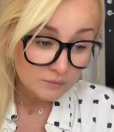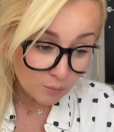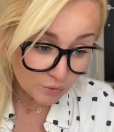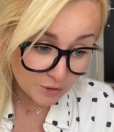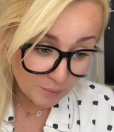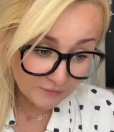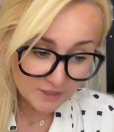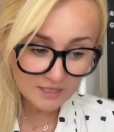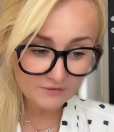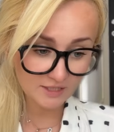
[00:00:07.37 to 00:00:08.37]
No bo się pewnie
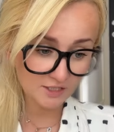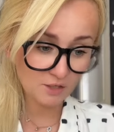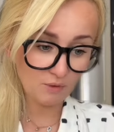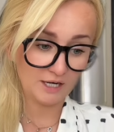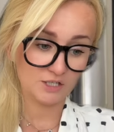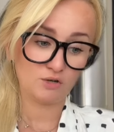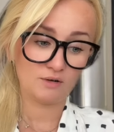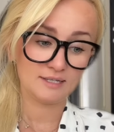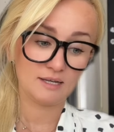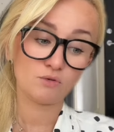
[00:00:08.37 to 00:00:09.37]
zawstydziła, jak się
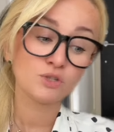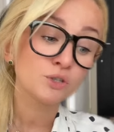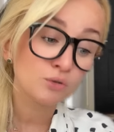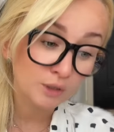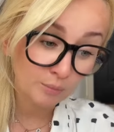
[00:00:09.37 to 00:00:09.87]
okazało, że to nie